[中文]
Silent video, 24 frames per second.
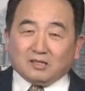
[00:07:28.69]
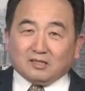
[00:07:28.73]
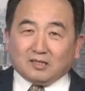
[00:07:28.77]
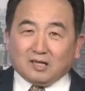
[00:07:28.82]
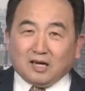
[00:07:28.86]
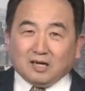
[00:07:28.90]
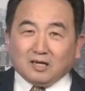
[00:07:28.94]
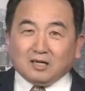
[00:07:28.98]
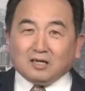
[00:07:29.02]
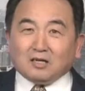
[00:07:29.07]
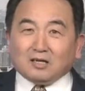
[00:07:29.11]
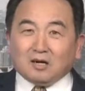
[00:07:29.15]

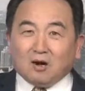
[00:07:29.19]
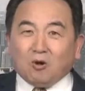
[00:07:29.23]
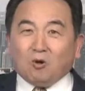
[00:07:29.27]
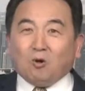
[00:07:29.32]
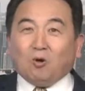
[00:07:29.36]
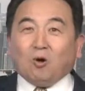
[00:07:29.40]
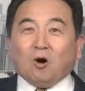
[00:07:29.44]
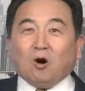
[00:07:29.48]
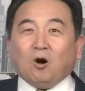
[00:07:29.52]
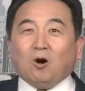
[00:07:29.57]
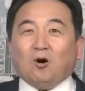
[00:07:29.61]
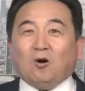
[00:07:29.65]
能
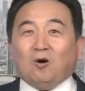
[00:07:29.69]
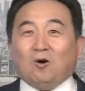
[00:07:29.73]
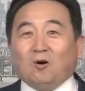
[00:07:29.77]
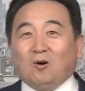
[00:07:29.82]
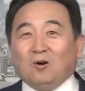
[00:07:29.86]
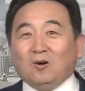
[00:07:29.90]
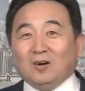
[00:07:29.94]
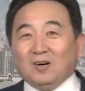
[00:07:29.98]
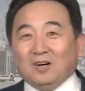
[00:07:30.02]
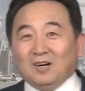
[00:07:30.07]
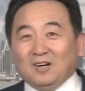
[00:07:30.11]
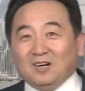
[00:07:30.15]
够
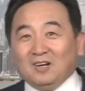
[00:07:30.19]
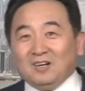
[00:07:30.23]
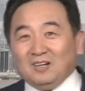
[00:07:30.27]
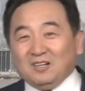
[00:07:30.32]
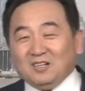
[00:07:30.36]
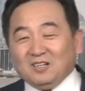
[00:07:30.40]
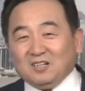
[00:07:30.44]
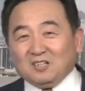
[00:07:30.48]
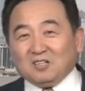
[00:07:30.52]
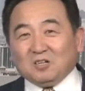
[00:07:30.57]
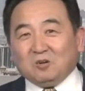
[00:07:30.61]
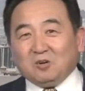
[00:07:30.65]

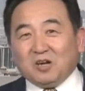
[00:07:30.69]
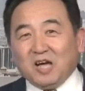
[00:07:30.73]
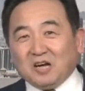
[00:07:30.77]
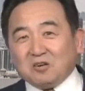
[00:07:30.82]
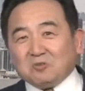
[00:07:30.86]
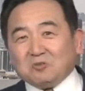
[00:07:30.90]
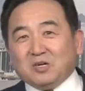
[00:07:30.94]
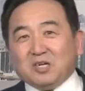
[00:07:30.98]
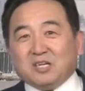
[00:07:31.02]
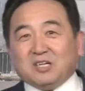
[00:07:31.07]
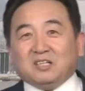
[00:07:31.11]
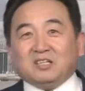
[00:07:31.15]
喝口
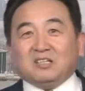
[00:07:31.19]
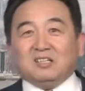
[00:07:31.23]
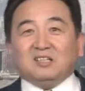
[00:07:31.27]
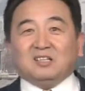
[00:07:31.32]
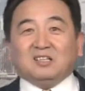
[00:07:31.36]
凉水，